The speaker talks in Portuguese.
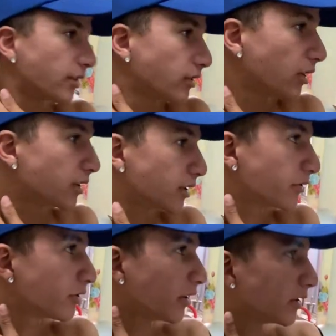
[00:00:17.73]
Sozinho,
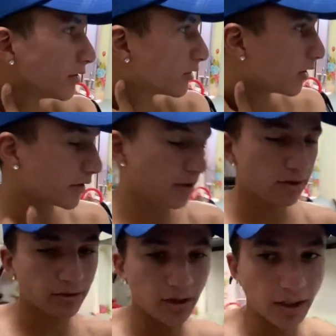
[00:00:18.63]
sozinho, sozinho.
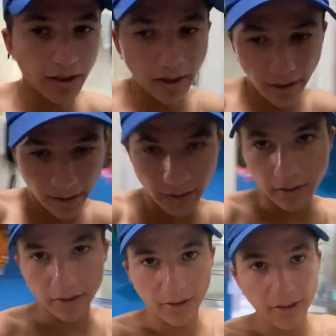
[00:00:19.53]
Não tem ninguém.
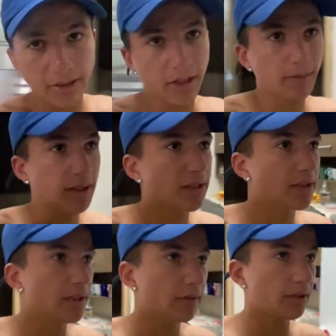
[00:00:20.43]
Literalmente
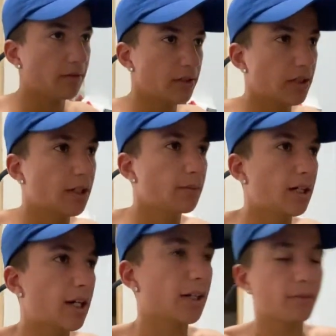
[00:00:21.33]
ninguém. Vou ter que fazer uma
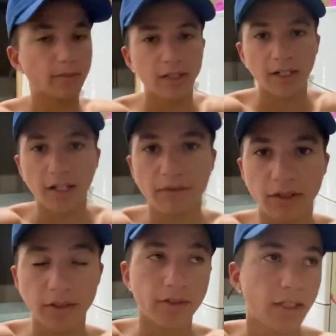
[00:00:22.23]
gambiarra pra me tá
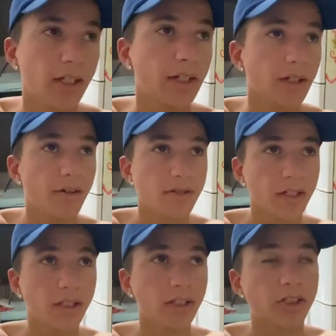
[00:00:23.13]
gravando. E é o
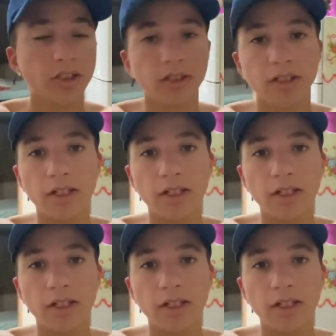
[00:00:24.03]
seguinte.